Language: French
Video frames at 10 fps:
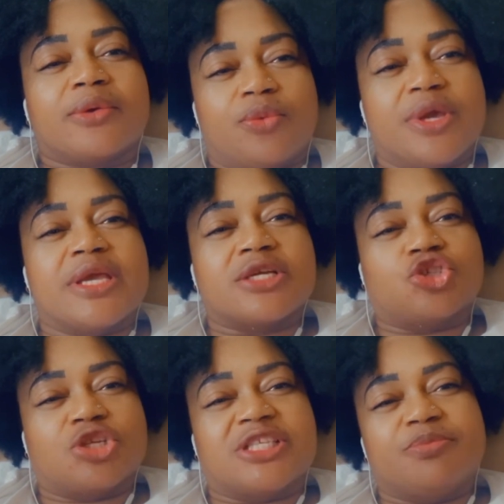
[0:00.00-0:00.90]
Oui,
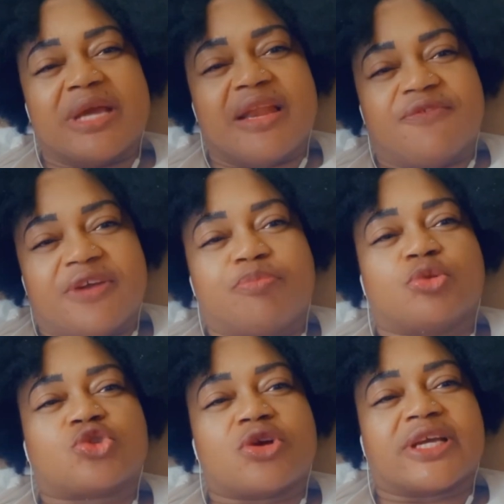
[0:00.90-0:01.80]
je dis bien les
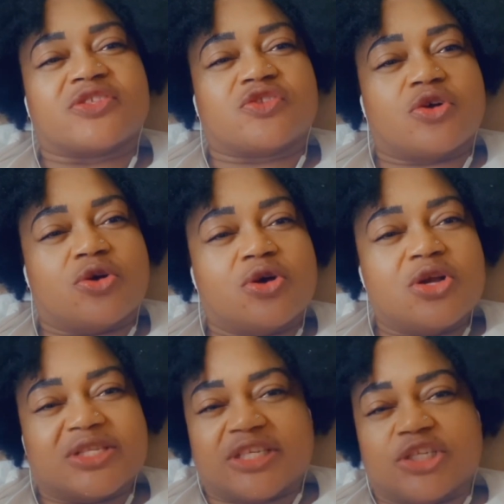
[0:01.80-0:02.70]
20% restants,
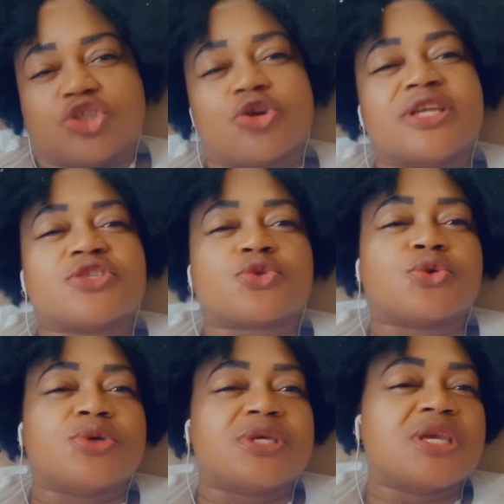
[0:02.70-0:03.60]
c'est les gens
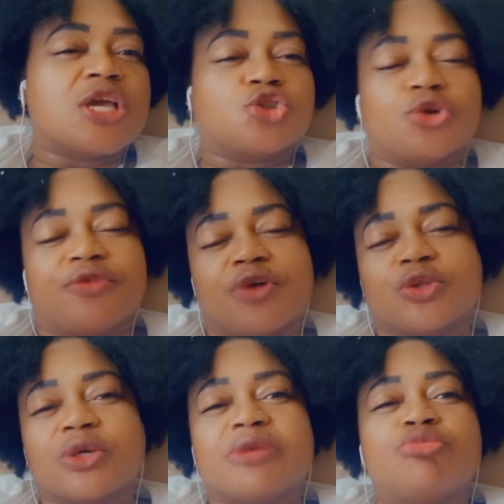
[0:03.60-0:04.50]
instruits, tu les vois
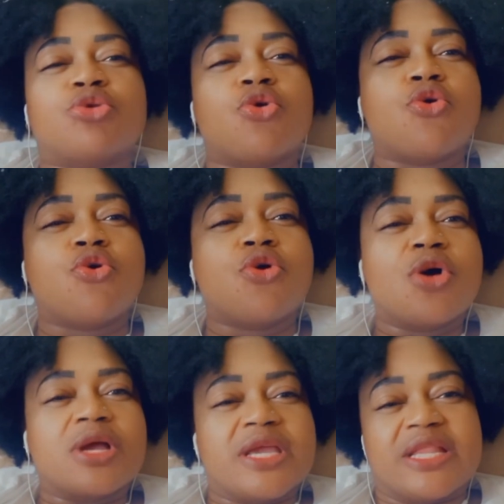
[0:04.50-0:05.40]
dans les bureaux,
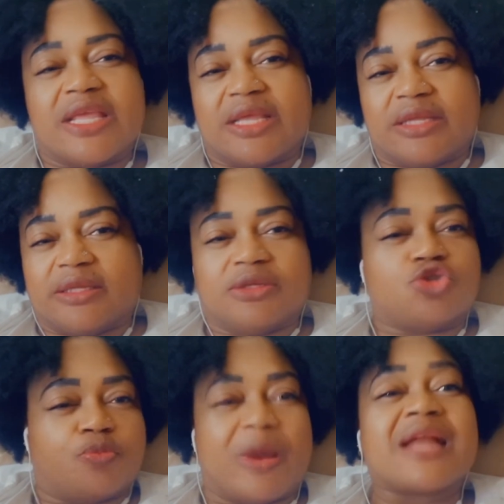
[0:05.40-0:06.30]
et les,
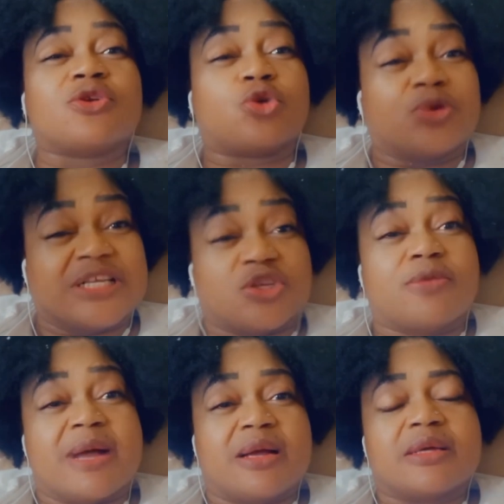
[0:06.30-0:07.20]
je parle que des
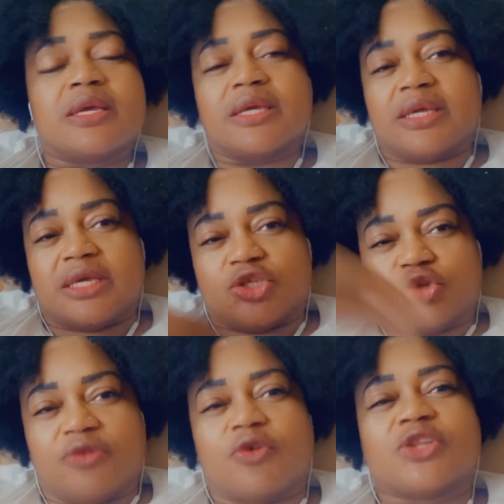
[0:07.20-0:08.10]
hommes, et tu
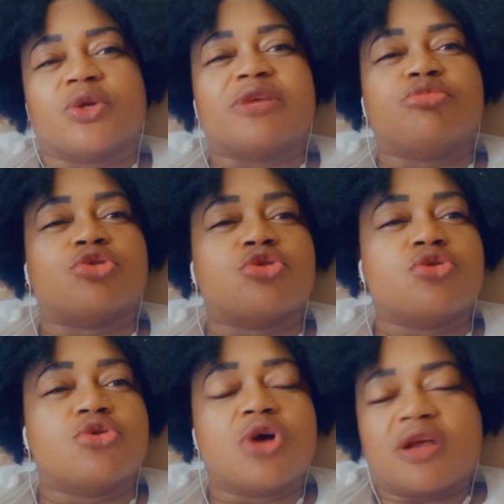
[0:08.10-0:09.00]
les vois dans les
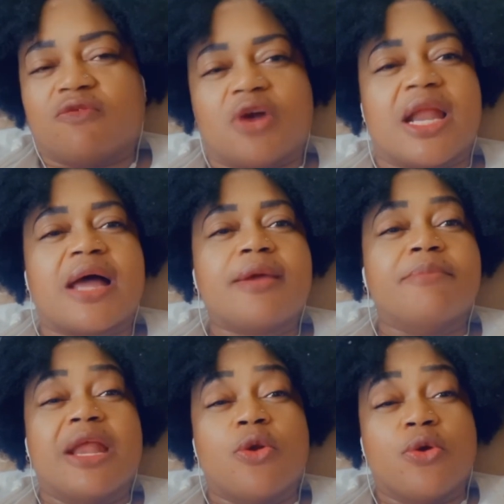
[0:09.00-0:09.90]
bureaux, voilà.
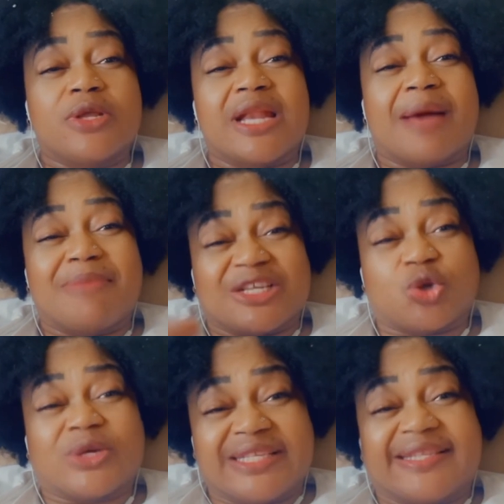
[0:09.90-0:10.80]
Mais la
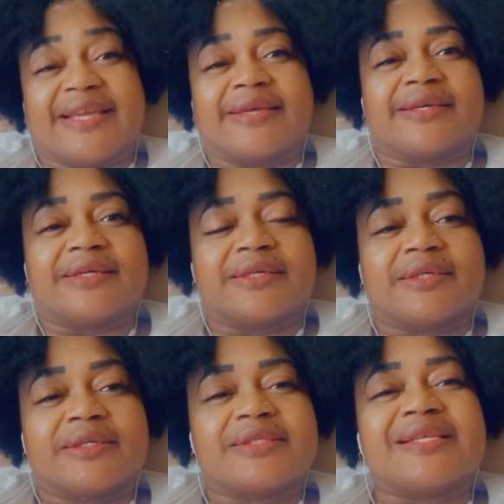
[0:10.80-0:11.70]
majorité,
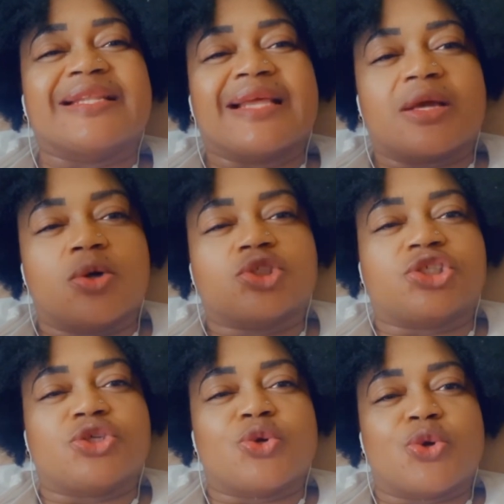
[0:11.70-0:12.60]
c'est des grands
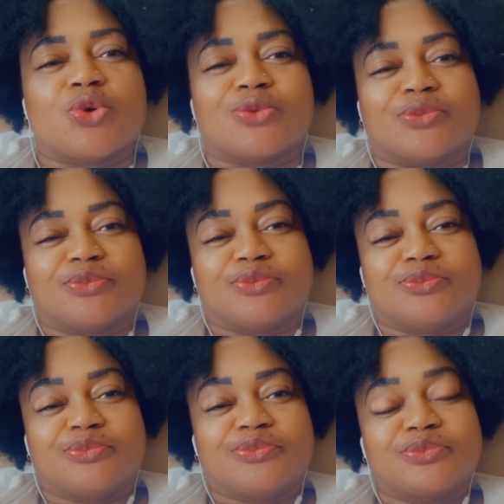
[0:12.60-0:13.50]
gigolos.
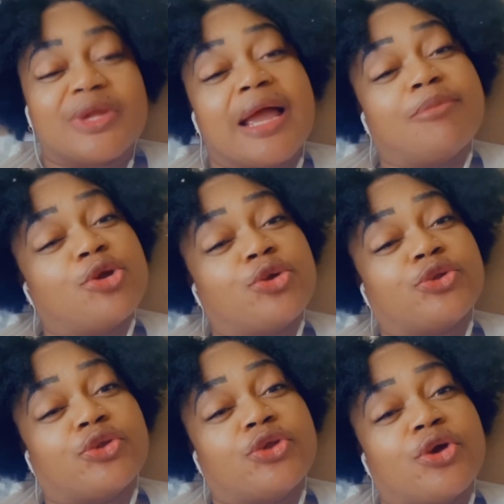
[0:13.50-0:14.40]
À bon
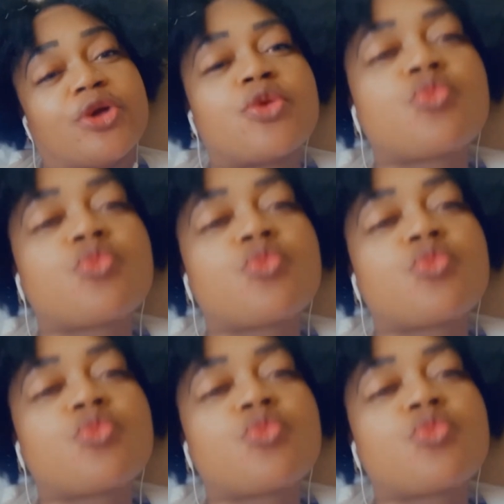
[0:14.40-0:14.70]
entendeur.